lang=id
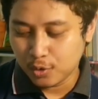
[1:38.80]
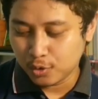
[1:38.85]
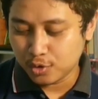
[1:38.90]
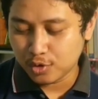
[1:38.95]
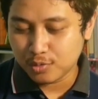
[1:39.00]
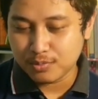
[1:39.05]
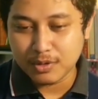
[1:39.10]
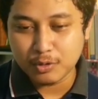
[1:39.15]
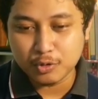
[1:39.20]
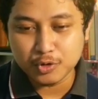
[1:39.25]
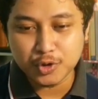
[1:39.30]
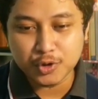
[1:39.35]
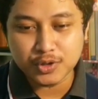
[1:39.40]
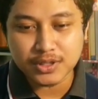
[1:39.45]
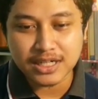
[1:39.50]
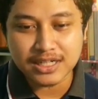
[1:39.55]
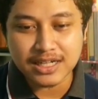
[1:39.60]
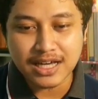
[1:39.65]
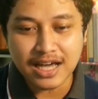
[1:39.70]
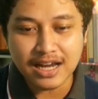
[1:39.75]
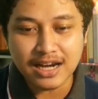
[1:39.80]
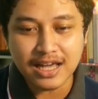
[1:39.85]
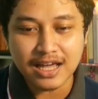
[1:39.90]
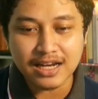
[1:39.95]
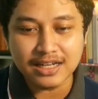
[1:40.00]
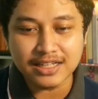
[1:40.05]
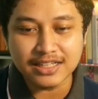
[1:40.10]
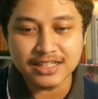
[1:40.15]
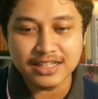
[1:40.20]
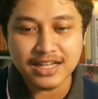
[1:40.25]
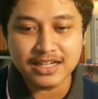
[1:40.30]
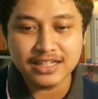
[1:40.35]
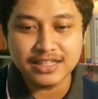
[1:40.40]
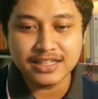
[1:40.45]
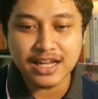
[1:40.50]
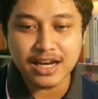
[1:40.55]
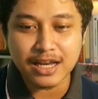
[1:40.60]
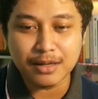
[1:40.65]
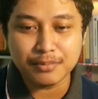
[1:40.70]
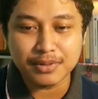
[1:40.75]
Untuk mewujudkan hal-hal indah di
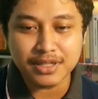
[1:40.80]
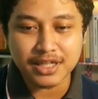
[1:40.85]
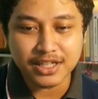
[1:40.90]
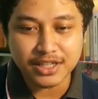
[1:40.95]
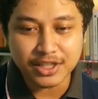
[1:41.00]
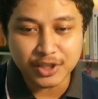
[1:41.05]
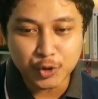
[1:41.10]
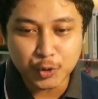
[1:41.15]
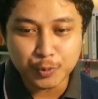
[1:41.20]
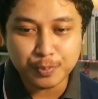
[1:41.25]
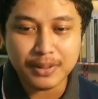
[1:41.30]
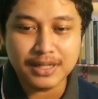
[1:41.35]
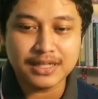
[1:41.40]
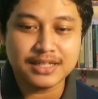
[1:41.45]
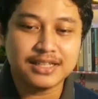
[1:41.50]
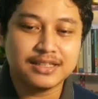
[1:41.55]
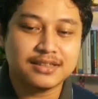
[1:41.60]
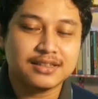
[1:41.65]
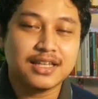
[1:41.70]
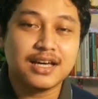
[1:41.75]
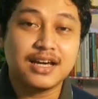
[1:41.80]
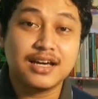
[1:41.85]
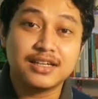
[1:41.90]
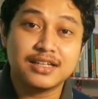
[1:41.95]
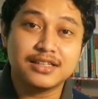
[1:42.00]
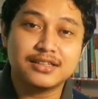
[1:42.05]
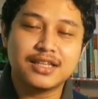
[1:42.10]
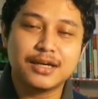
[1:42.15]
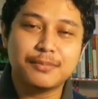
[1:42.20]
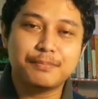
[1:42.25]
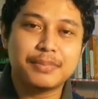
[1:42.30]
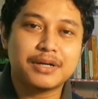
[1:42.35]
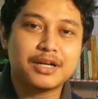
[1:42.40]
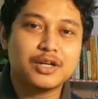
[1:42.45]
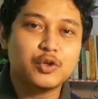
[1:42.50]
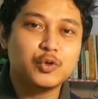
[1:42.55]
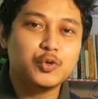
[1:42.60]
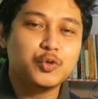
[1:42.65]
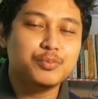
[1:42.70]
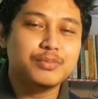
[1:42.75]
dalam kehidupan kita, kita
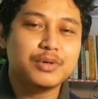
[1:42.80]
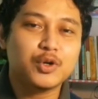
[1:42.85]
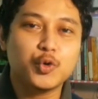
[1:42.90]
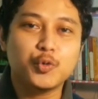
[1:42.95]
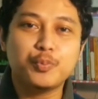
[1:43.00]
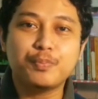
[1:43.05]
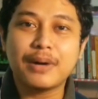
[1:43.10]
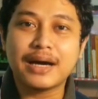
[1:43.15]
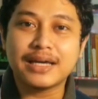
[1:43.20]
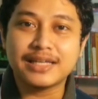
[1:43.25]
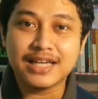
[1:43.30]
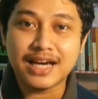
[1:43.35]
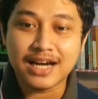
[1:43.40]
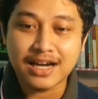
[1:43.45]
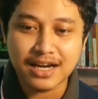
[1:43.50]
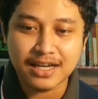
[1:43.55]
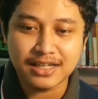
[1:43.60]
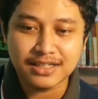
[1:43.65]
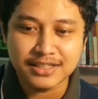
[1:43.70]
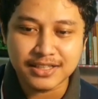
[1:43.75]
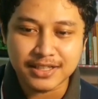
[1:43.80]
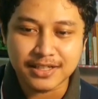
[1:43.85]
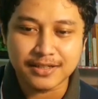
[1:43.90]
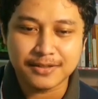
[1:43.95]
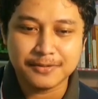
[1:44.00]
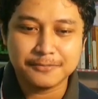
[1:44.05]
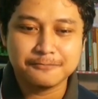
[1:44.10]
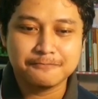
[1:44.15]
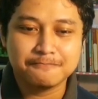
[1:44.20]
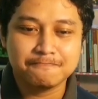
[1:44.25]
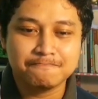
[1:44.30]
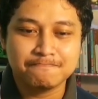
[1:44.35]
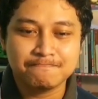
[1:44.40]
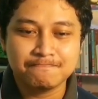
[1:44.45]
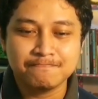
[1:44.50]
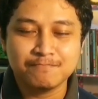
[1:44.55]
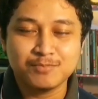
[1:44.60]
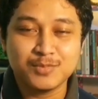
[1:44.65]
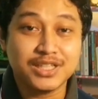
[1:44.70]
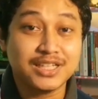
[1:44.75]
perlu mengupayakannya.
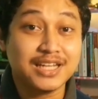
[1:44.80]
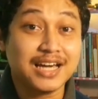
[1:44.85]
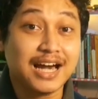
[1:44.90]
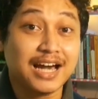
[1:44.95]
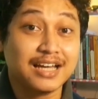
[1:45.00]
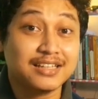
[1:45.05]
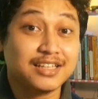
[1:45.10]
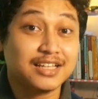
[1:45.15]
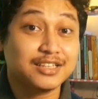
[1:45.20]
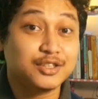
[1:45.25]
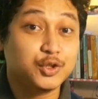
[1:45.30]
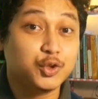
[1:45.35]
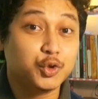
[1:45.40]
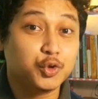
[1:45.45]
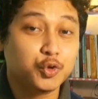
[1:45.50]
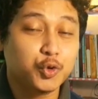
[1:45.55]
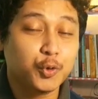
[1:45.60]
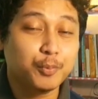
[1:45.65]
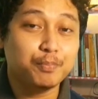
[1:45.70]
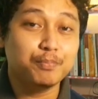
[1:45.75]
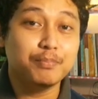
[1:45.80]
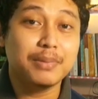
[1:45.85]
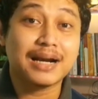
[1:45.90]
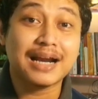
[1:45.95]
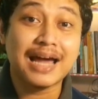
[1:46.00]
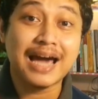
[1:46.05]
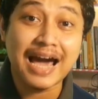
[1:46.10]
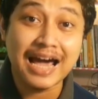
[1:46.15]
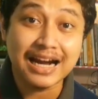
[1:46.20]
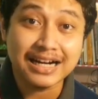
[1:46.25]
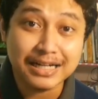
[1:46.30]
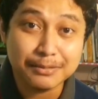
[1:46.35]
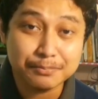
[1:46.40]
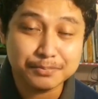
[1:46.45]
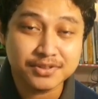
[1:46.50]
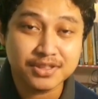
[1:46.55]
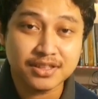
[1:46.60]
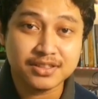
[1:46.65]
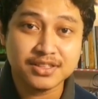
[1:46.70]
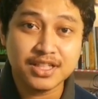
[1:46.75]
Tidak hanya cukup
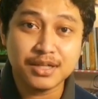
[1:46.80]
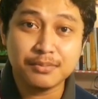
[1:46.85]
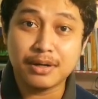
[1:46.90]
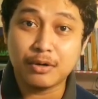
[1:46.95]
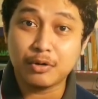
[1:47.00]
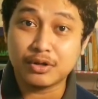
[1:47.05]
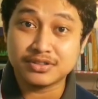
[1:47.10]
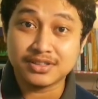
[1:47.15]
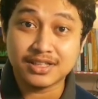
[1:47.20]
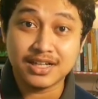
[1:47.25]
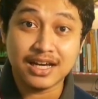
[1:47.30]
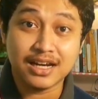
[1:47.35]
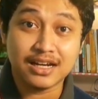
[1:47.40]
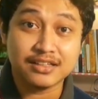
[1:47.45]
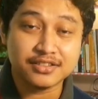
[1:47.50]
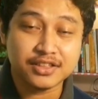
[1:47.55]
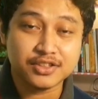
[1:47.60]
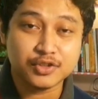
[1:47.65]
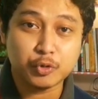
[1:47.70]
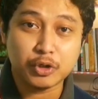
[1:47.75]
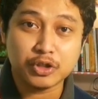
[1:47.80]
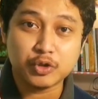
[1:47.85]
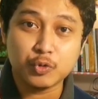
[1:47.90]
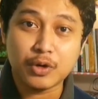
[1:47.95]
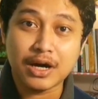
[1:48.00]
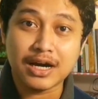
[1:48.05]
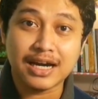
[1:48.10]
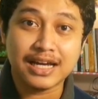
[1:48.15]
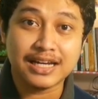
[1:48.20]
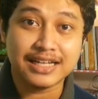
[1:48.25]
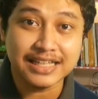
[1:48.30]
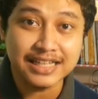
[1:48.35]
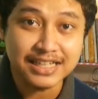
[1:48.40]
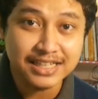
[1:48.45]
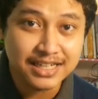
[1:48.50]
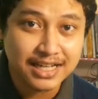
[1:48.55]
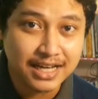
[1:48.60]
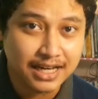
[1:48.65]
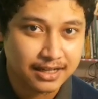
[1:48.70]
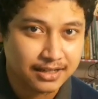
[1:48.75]
berharap saja bahwa segala sesuatu akan
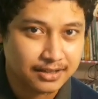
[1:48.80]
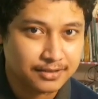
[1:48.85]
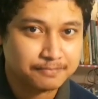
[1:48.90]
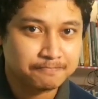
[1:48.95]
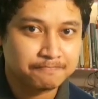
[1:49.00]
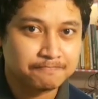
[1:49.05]
indah,